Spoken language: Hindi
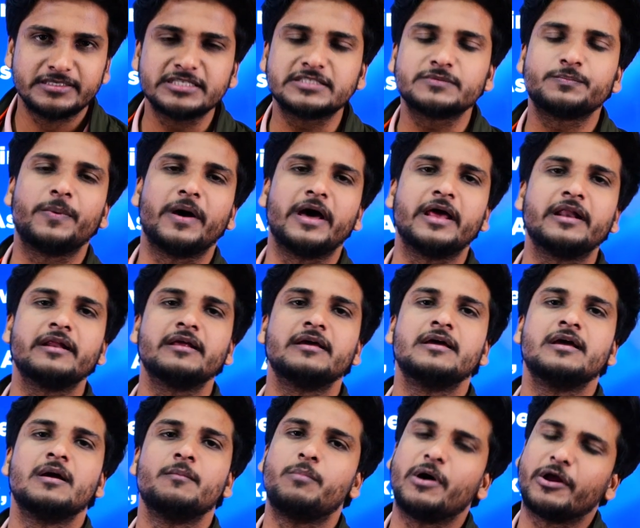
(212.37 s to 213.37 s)
जिस पर
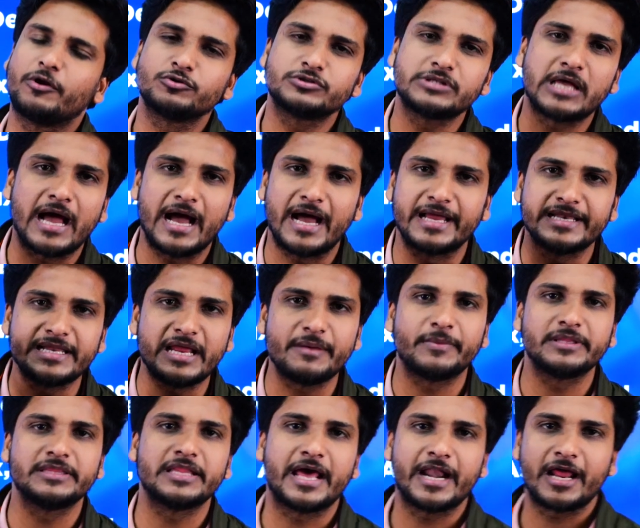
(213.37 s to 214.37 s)
भरोसा आ जाए
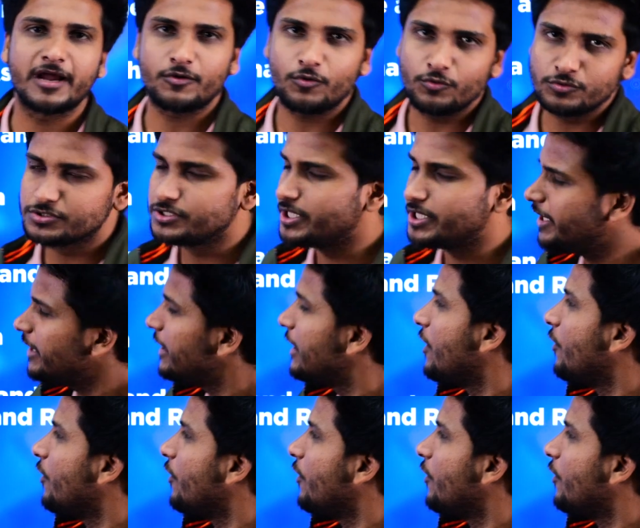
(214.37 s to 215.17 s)
मंदाना को उस दिन